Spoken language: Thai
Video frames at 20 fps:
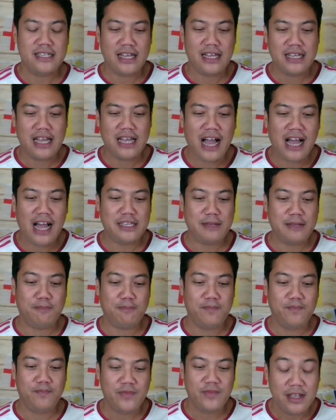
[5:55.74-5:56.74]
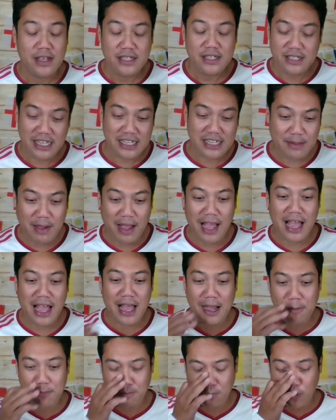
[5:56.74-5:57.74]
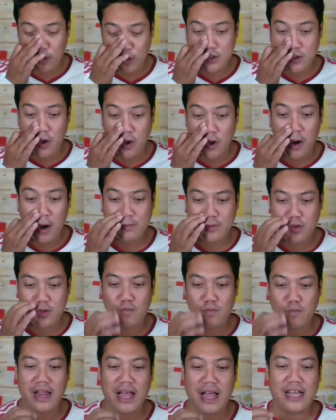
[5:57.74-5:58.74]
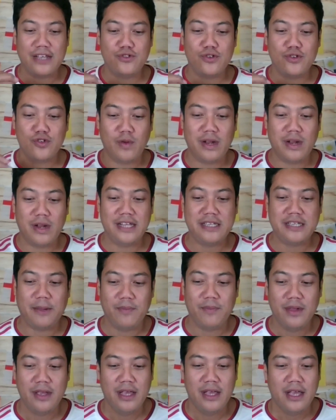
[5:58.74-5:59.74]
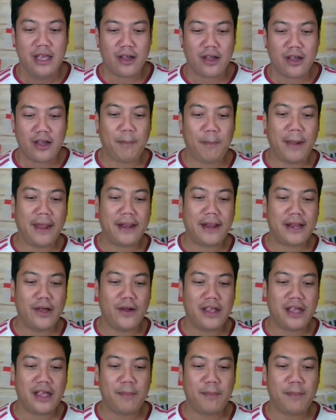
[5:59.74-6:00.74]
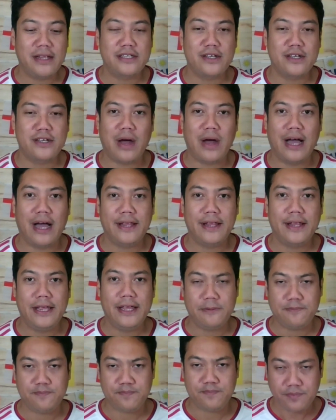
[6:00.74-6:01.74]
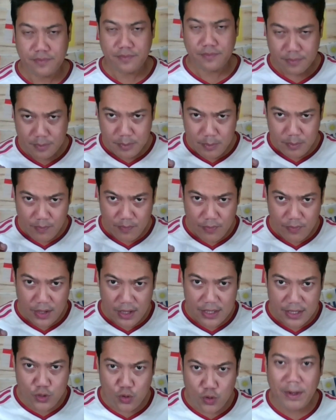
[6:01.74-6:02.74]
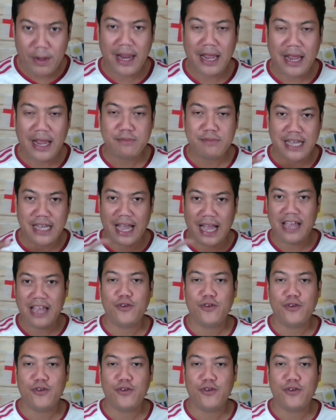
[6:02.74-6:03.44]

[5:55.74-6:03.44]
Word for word: ห้าสิบ สี่สิบห้าครับบวกสองครับทดเวลาช่วงทดเวลาเจ็บก็เป็นคราวนี้ก็เป็นจังหวะที่จูดเบลลิงแฮมจ่ายให้โฟ